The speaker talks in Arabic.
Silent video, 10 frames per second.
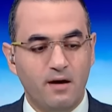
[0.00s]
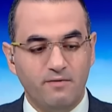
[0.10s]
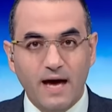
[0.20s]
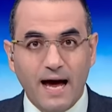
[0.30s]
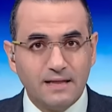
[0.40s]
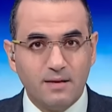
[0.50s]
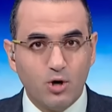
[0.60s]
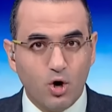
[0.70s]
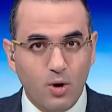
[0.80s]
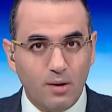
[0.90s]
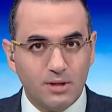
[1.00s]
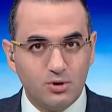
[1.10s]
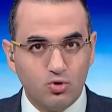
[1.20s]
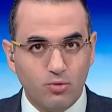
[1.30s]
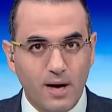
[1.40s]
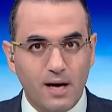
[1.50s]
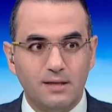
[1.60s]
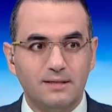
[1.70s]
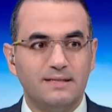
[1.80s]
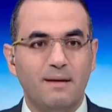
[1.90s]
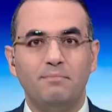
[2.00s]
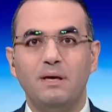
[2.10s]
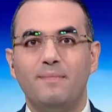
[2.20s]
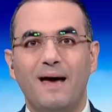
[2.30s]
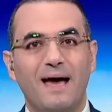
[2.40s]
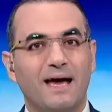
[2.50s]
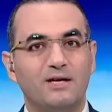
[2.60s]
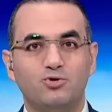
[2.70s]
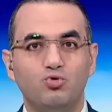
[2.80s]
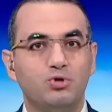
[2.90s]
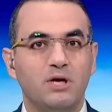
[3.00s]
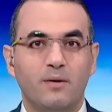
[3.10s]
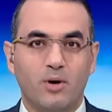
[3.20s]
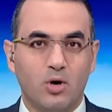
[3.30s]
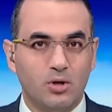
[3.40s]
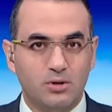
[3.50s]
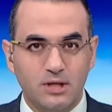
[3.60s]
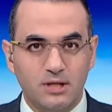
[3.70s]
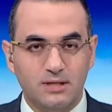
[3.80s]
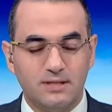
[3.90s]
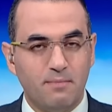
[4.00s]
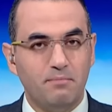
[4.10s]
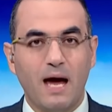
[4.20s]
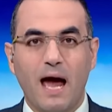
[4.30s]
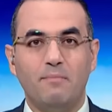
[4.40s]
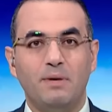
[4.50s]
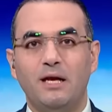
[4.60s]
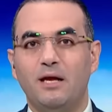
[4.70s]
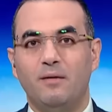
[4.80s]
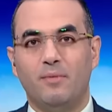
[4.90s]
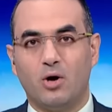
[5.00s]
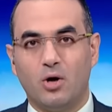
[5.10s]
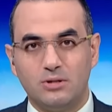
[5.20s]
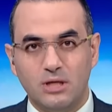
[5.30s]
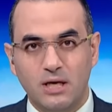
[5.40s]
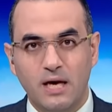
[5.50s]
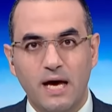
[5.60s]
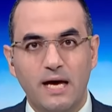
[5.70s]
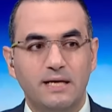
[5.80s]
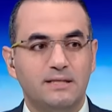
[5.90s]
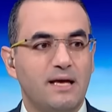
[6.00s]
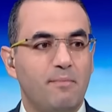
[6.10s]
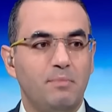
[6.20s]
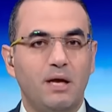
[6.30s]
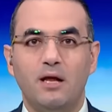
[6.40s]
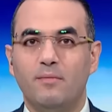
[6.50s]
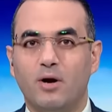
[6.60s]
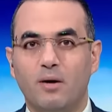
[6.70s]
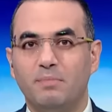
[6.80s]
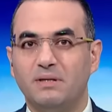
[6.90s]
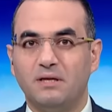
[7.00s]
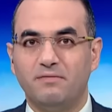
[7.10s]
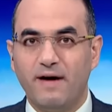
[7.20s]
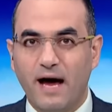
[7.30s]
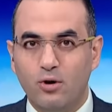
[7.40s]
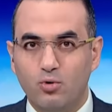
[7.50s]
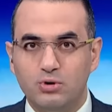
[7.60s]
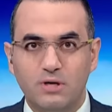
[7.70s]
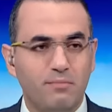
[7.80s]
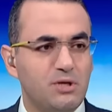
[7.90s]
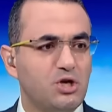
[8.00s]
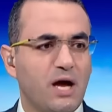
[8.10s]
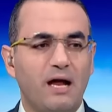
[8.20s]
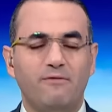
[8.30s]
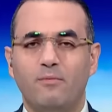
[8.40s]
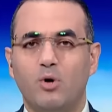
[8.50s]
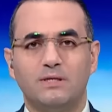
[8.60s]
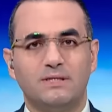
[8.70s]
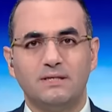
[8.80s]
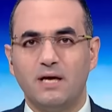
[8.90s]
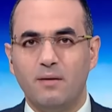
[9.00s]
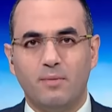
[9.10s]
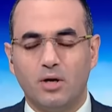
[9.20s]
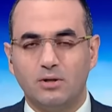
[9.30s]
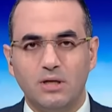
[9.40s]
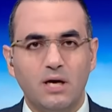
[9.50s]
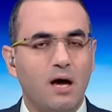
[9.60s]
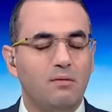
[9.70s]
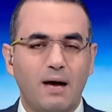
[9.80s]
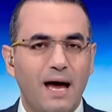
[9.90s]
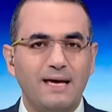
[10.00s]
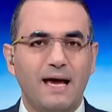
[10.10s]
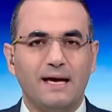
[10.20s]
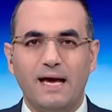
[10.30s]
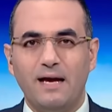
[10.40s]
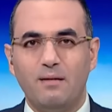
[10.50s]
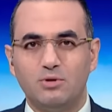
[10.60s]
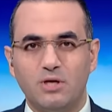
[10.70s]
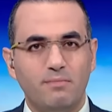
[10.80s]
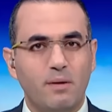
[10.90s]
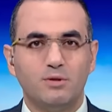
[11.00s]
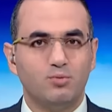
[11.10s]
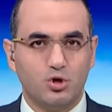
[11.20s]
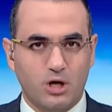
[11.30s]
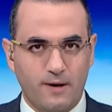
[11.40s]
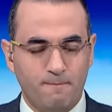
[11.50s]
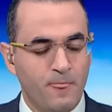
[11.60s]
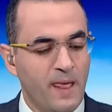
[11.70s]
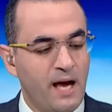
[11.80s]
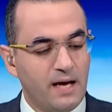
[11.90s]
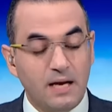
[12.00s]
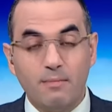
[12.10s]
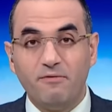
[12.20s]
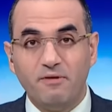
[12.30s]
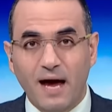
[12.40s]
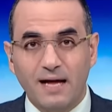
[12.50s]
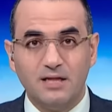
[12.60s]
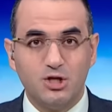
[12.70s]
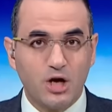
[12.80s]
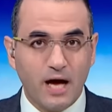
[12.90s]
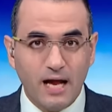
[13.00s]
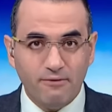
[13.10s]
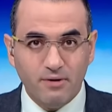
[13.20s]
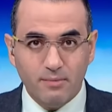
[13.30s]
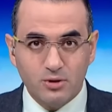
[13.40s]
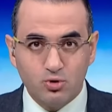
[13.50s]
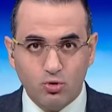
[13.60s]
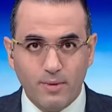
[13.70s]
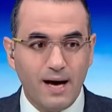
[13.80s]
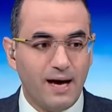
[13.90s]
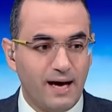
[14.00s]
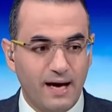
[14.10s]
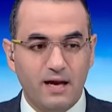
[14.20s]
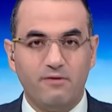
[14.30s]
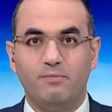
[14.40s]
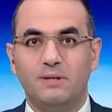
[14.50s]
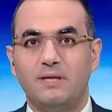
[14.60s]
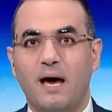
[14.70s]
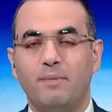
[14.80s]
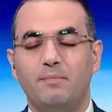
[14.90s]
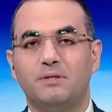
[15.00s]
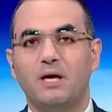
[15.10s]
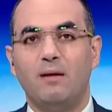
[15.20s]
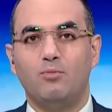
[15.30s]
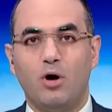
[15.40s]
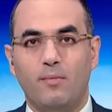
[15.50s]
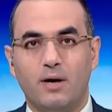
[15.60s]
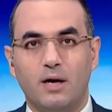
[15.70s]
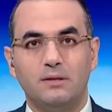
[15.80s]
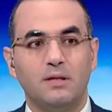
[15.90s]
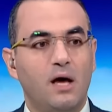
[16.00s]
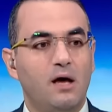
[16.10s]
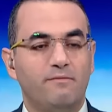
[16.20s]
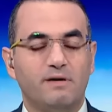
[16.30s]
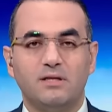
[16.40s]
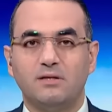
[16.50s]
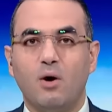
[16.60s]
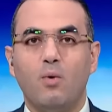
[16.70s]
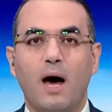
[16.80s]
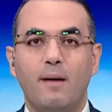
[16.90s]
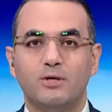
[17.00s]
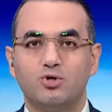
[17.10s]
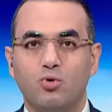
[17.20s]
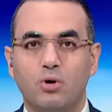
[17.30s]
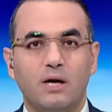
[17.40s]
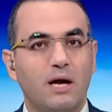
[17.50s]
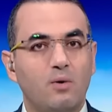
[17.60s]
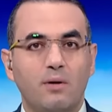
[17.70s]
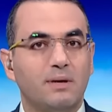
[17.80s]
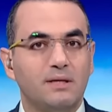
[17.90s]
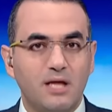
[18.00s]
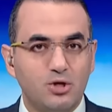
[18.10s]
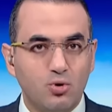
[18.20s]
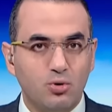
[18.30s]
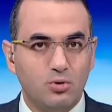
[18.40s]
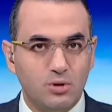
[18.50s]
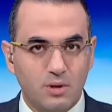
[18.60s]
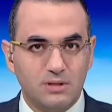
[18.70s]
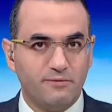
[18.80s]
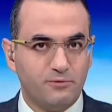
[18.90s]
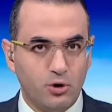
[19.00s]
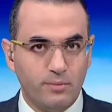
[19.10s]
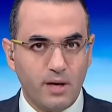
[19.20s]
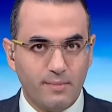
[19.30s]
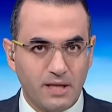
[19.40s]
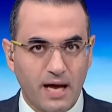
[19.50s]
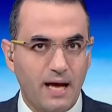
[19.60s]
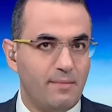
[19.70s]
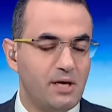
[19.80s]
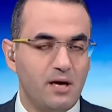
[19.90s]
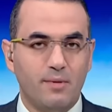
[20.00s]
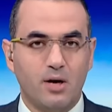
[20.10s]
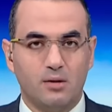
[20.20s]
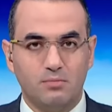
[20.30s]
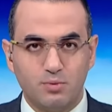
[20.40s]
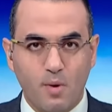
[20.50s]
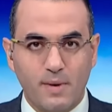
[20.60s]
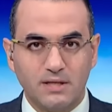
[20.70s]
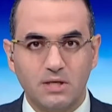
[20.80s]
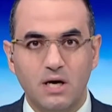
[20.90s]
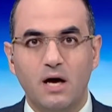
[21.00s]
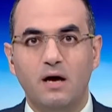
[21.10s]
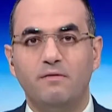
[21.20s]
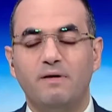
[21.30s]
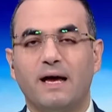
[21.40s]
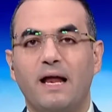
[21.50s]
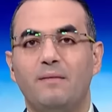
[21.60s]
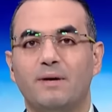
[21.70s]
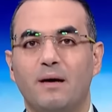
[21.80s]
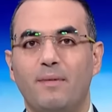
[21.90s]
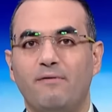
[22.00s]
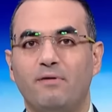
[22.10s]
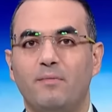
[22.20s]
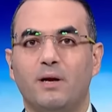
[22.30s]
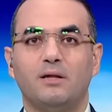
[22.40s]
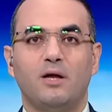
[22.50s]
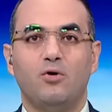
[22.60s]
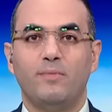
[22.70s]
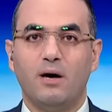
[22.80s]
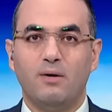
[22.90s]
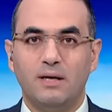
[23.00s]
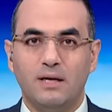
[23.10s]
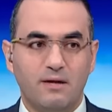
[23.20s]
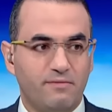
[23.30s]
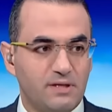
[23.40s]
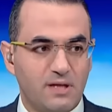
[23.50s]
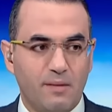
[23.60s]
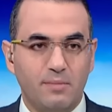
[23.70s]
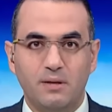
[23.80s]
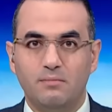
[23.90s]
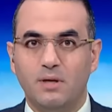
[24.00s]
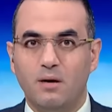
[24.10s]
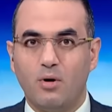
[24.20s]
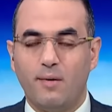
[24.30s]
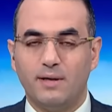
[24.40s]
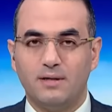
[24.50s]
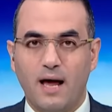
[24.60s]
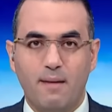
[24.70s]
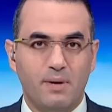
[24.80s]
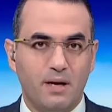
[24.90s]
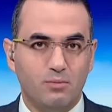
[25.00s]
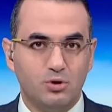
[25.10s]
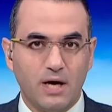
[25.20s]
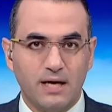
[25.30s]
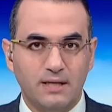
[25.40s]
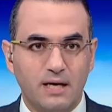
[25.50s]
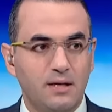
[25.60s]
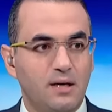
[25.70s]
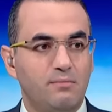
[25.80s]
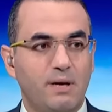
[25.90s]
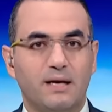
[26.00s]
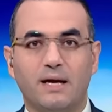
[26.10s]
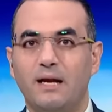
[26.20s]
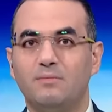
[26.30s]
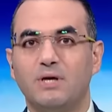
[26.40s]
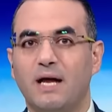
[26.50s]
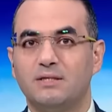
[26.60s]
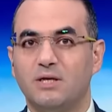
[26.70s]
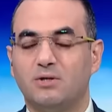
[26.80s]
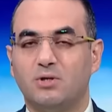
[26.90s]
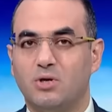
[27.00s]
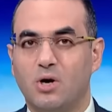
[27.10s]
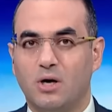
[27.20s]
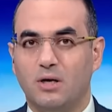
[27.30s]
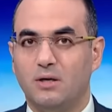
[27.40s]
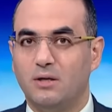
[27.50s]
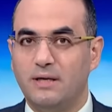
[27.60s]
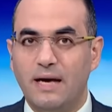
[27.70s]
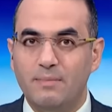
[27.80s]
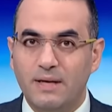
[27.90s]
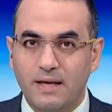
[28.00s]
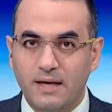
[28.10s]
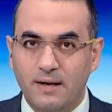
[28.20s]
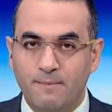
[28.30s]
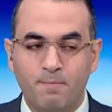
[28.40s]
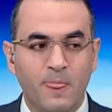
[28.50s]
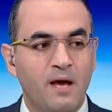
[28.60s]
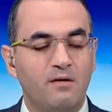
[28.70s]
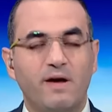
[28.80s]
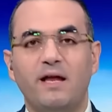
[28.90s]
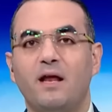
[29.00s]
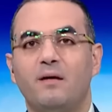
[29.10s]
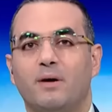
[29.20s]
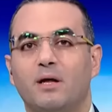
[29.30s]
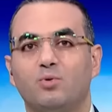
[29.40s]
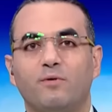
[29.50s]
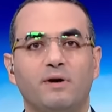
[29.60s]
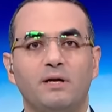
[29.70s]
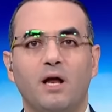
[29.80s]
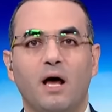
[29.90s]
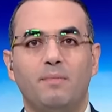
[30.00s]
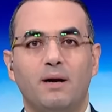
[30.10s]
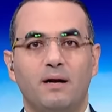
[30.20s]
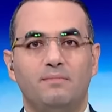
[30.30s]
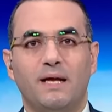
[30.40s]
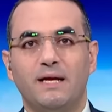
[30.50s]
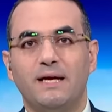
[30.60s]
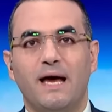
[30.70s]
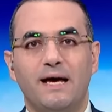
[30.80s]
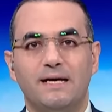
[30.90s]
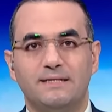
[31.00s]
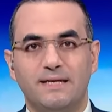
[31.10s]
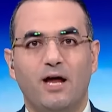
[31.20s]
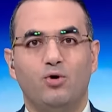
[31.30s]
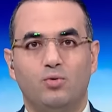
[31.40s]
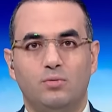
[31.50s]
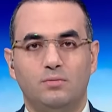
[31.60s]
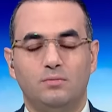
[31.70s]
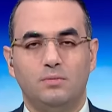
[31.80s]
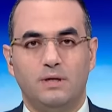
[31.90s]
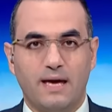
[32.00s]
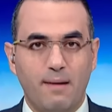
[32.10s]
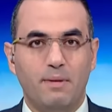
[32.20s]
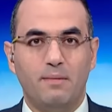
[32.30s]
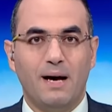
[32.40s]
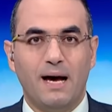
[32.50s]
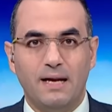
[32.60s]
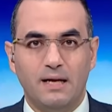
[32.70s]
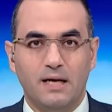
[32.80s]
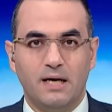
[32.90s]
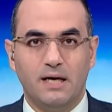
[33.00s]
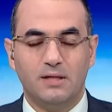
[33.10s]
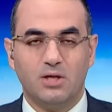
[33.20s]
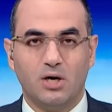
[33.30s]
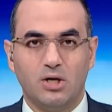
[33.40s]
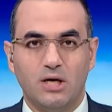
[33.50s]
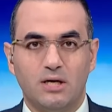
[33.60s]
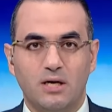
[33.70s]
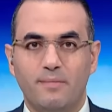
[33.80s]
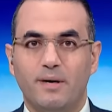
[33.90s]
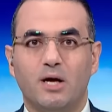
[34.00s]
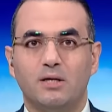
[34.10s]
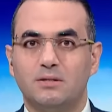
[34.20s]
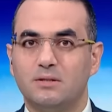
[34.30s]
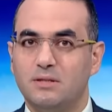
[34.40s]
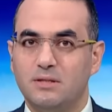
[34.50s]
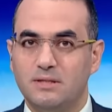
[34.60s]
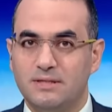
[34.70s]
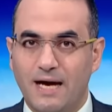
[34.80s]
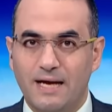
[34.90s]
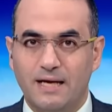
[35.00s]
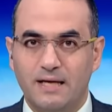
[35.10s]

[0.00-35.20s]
في حد من جوه المنظومه سميه بقى جاسوس اماراتي سميه عميل اماراتي سميه الامارات بتدفع له سميه شغال في مؤسسه اماراتيه ايا كان المسمى مش مشكله انما في حد شغال في المنظومه عرف بالتعميم بتاع المخابرات فتطوع مشكورا او يمكن ده شغله ودي وظيفته اللي بيقبض عليها من الامارات مش من مصر فكلم الجماعه في الامارات قال لهم يا اخوانا ده في تعميم من المخابرات العامه للمتحده ما نتكلمش على زياره الراجل نعمل ايه فهنا الامارات وفقا للاخبار اللبنانيه زعلوا نكمل بقى التقرير الامارات زعلت